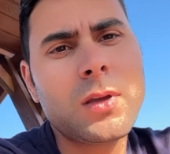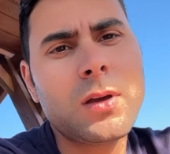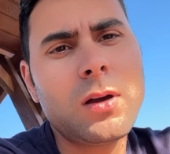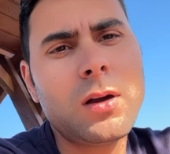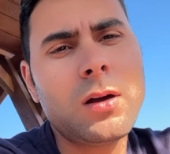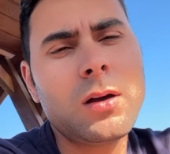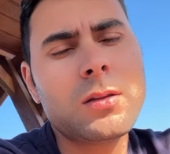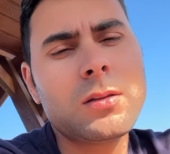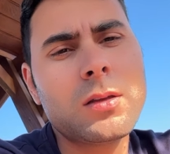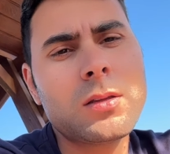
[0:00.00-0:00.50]

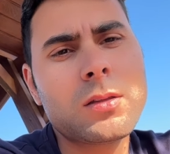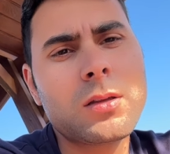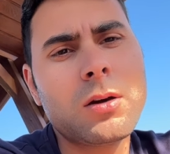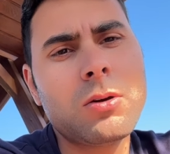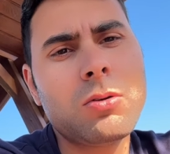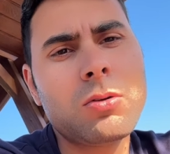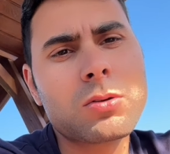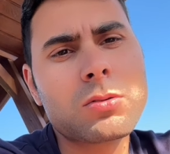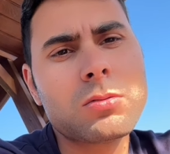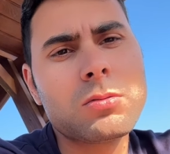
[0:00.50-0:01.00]
adeta
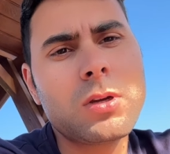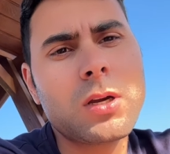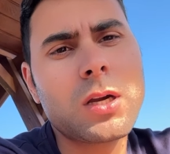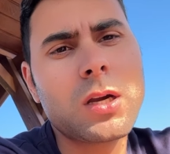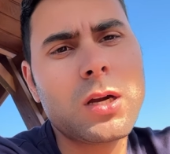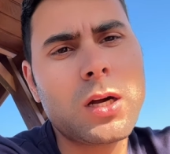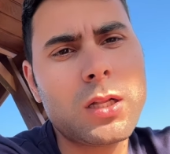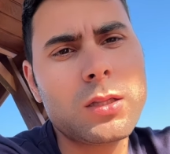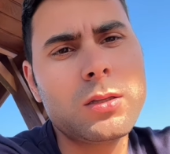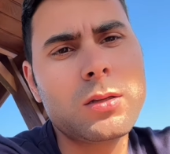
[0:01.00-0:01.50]

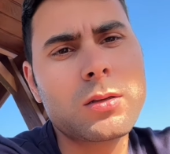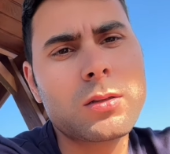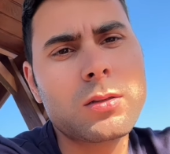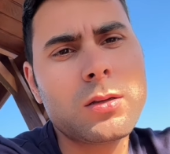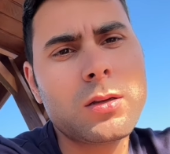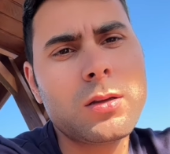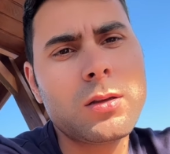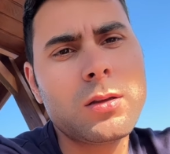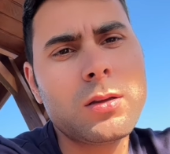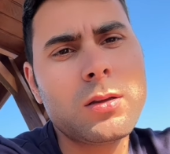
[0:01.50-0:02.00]
ortadan
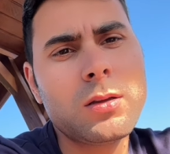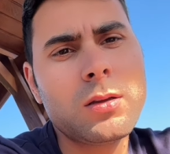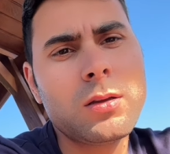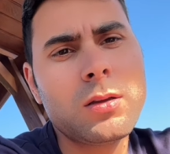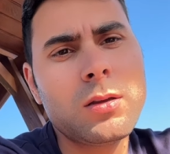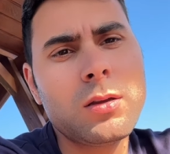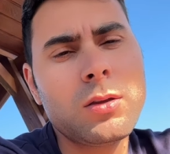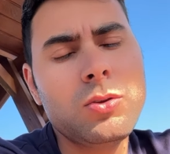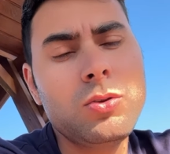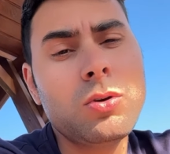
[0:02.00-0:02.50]
kaldırdı.
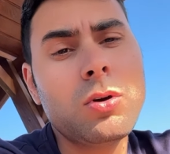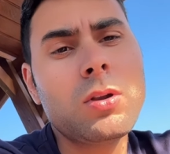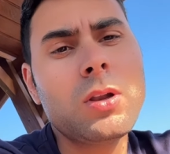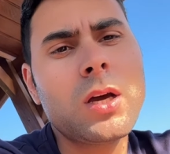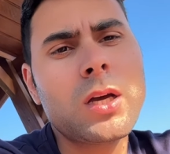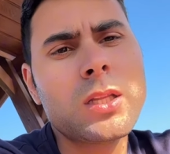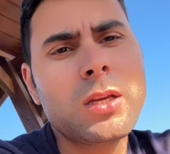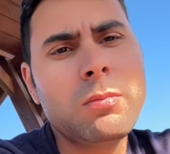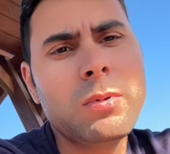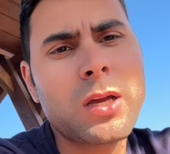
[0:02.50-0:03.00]

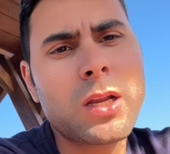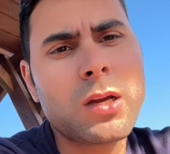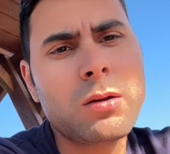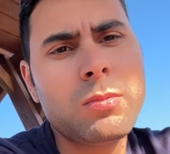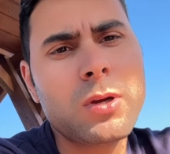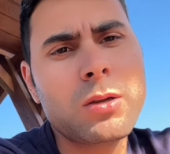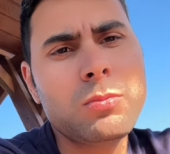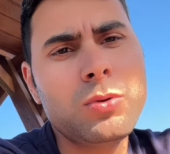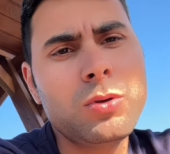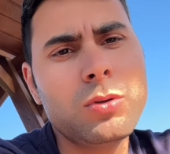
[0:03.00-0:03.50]
Yollarda
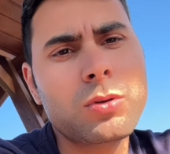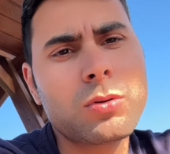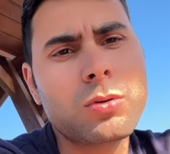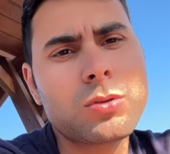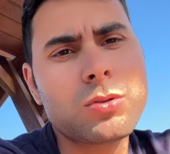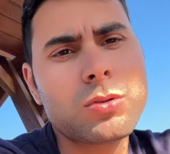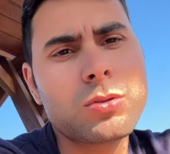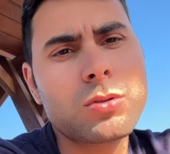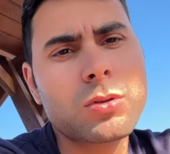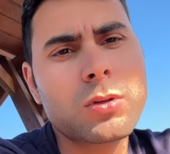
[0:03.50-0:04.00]
beraber büyüdük
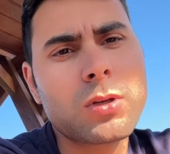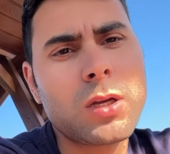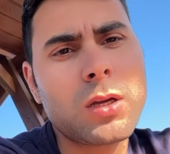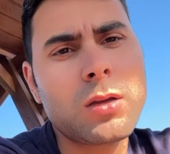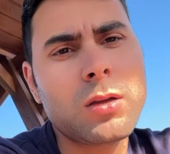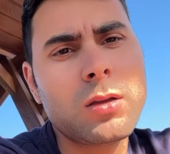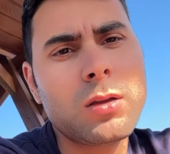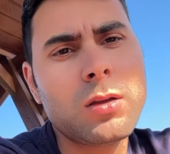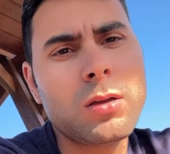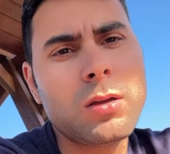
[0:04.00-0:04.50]
o çocuktan.
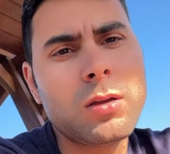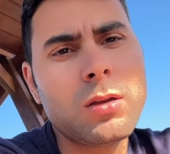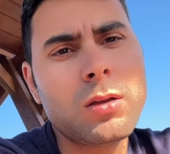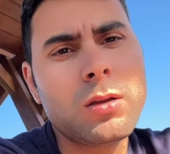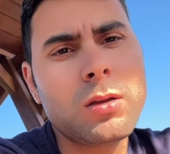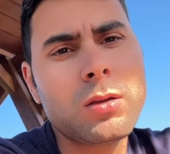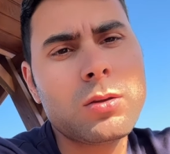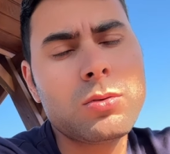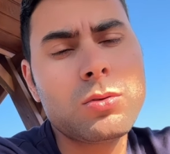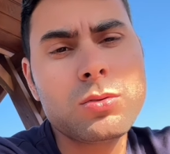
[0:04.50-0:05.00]

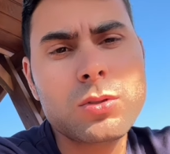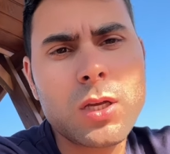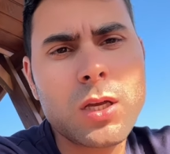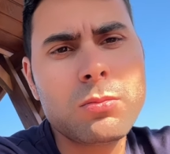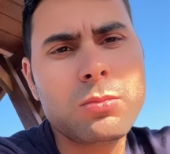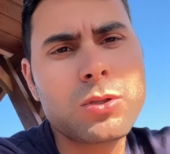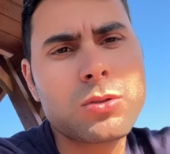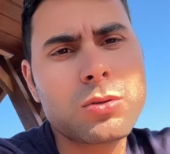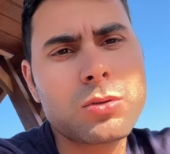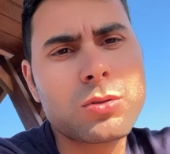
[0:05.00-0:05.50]

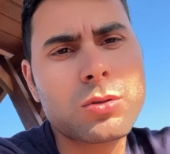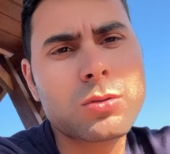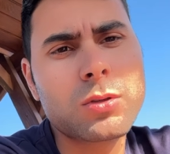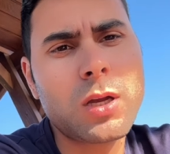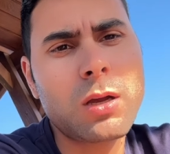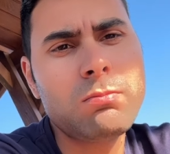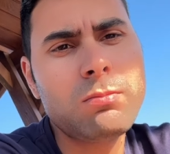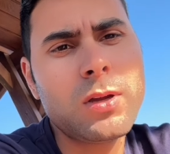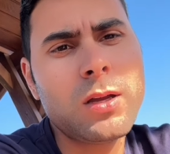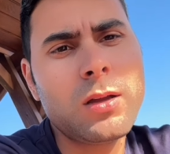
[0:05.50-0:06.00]
Güzel bir
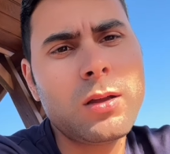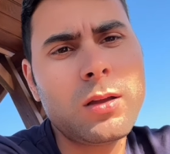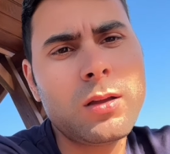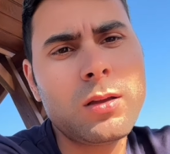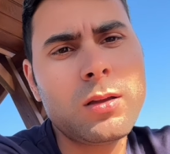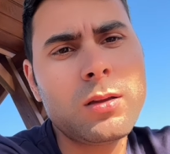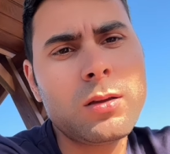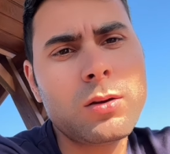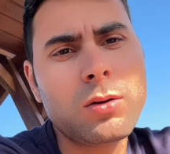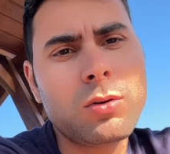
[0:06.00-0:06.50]
çocuktan ama
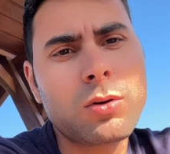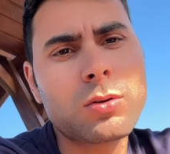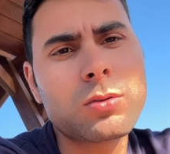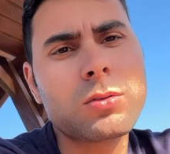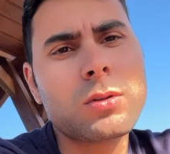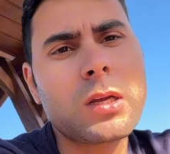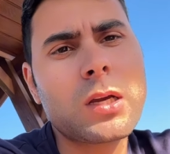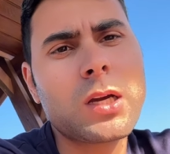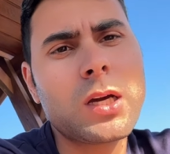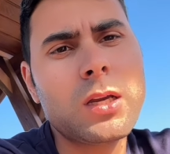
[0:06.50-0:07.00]

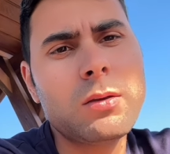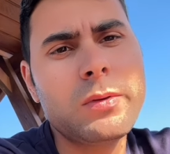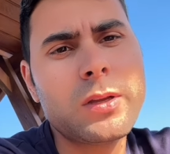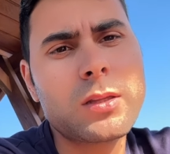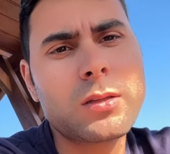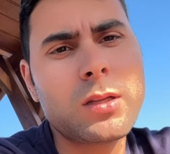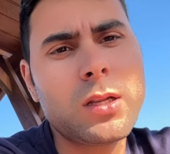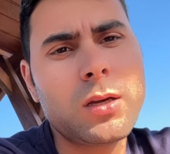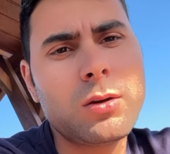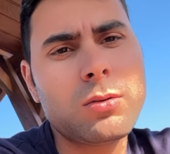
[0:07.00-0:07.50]
Ortadan
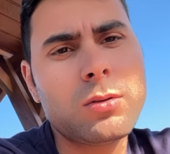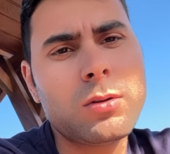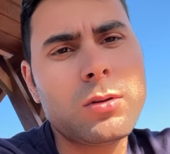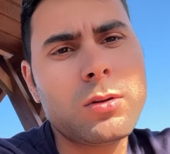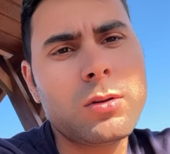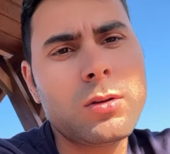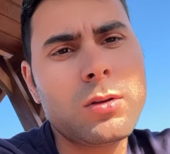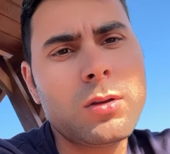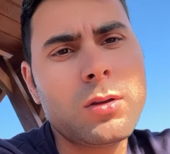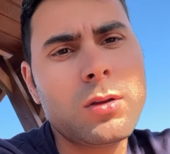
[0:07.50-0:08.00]
kaybettiler onu.
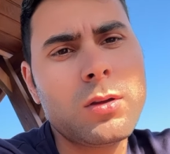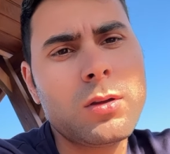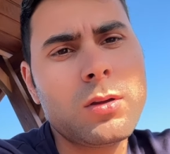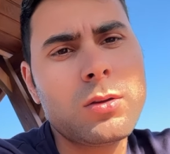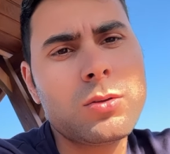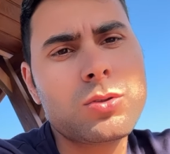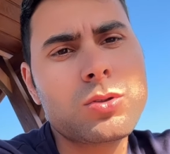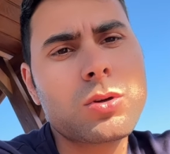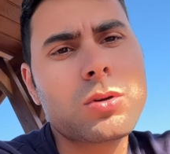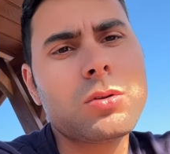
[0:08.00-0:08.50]

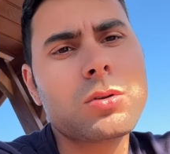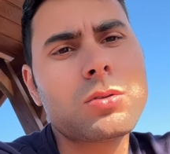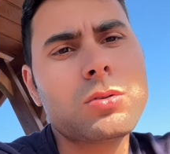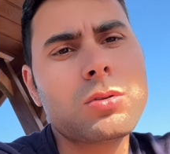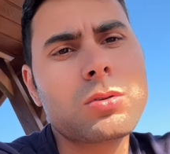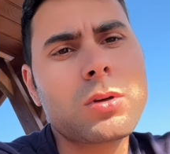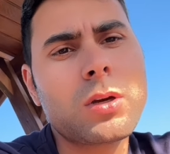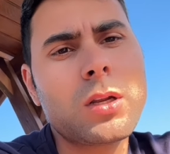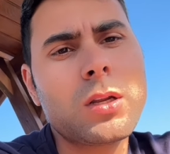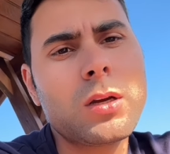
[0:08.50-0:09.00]
Şükür
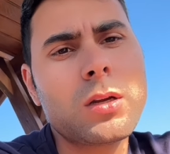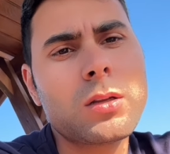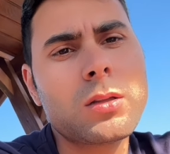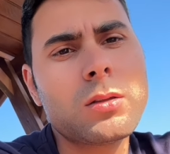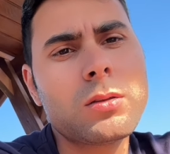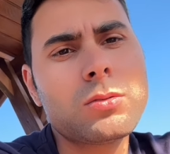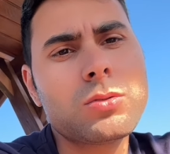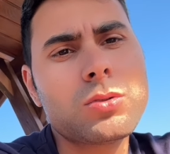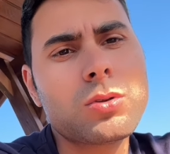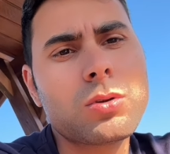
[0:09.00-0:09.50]
Türkan, er,
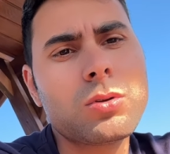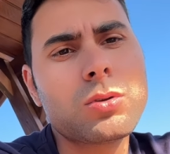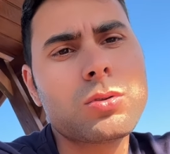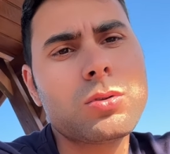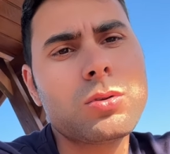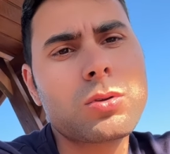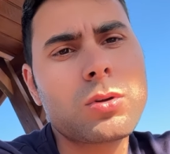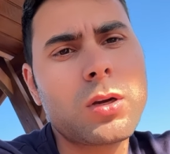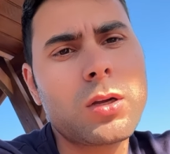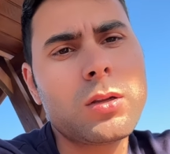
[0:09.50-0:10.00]
Şükür
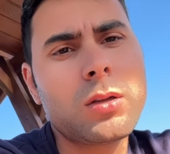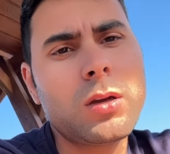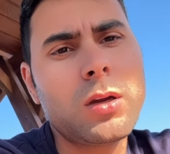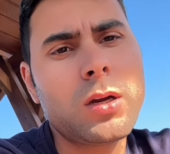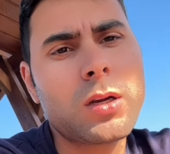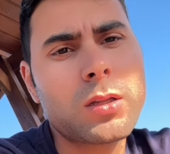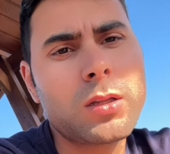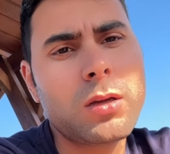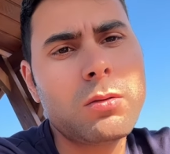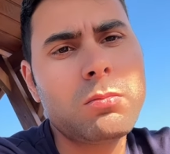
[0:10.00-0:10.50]
Türkan
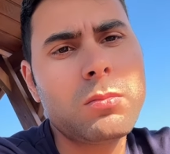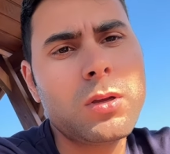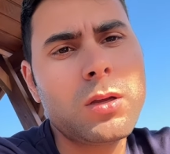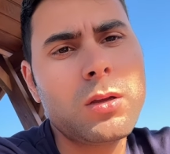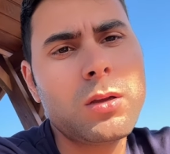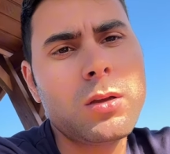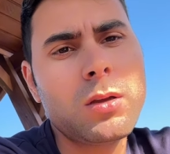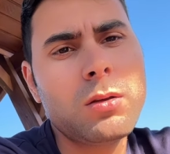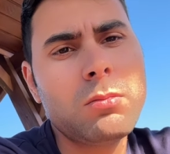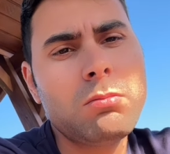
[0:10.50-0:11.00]
Erdem
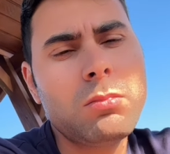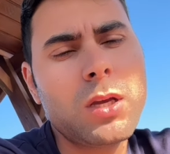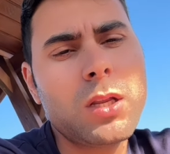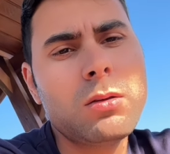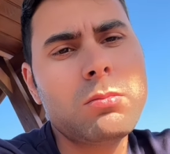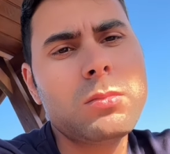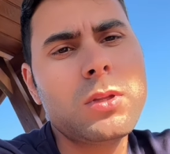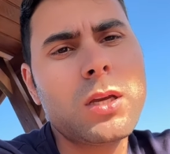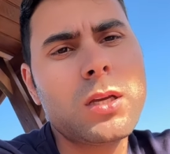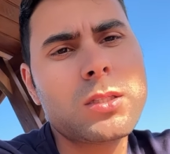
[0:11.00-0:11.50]

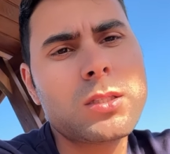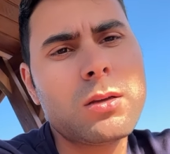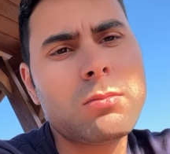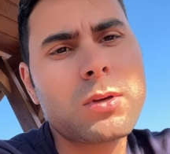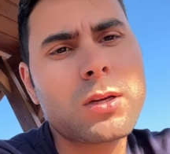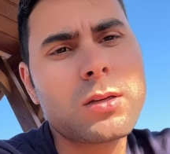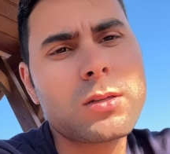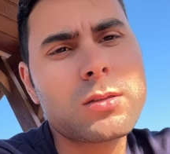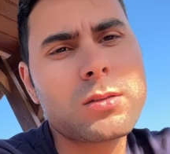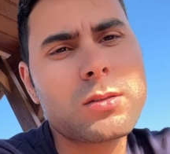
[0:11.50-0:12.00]
benim
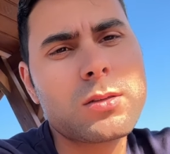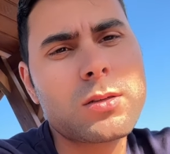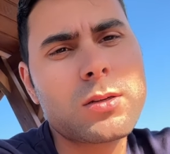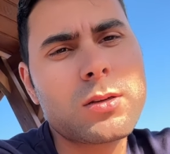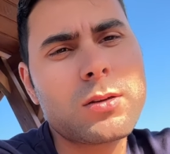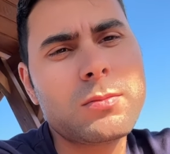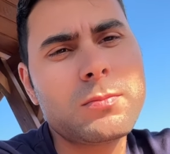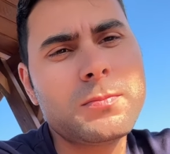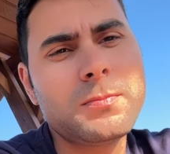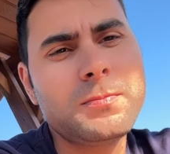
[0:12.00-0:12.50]
dezemin
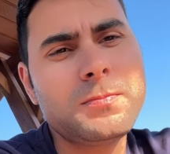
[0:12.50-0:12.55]
kızdır.